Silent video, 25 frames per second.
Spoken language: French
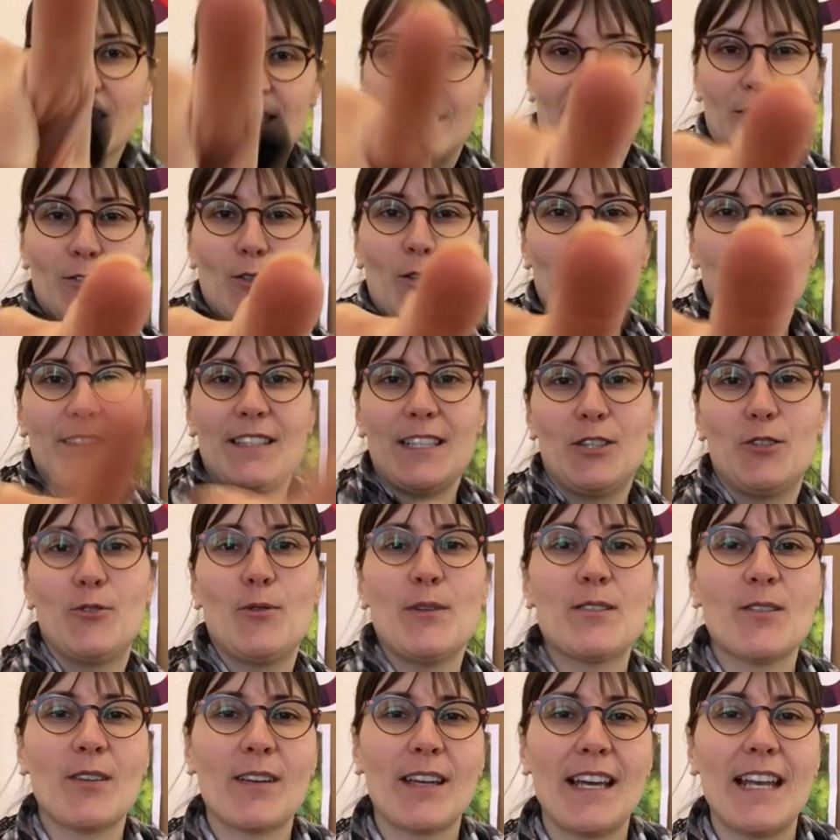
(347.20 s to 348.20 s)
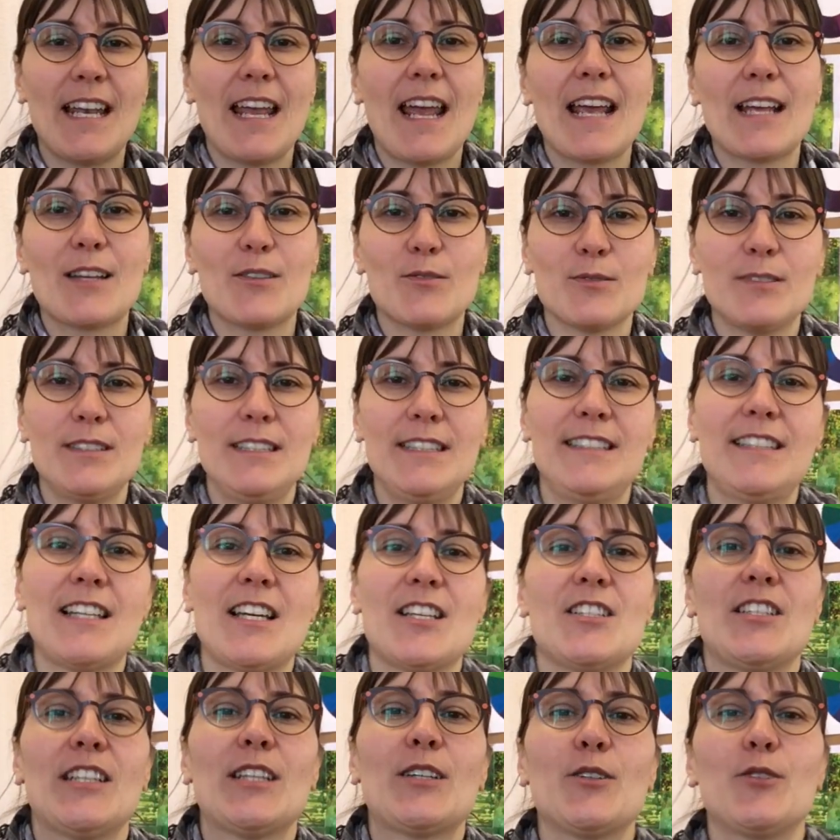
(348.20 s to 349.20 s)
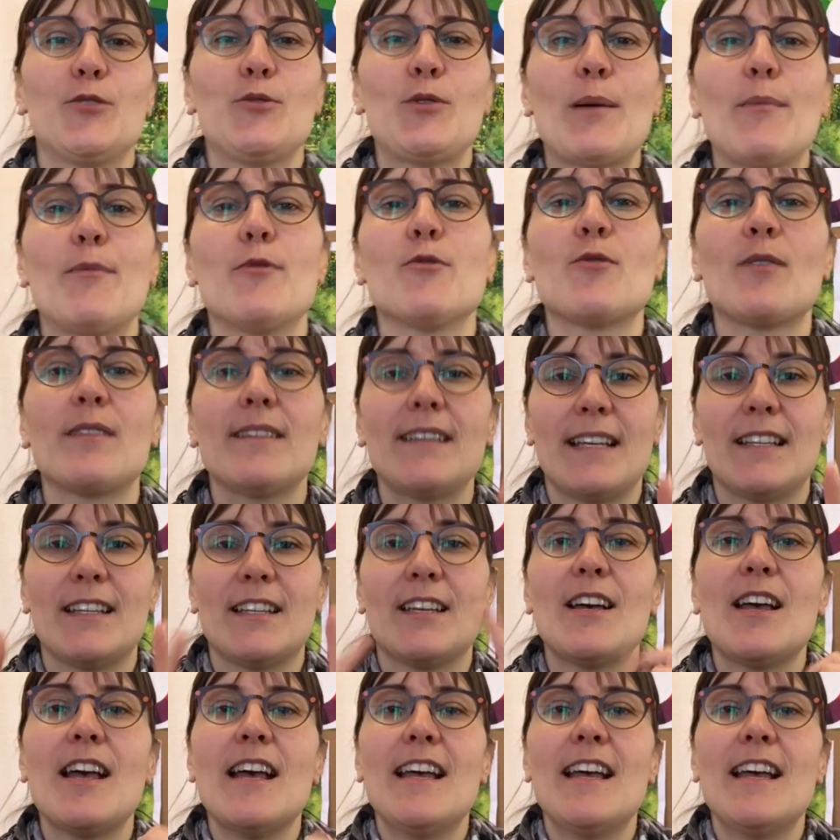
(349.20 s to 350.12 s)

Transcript: Si toi aussi tu es en galère avec ton tissage et que tu as besoin d'aide,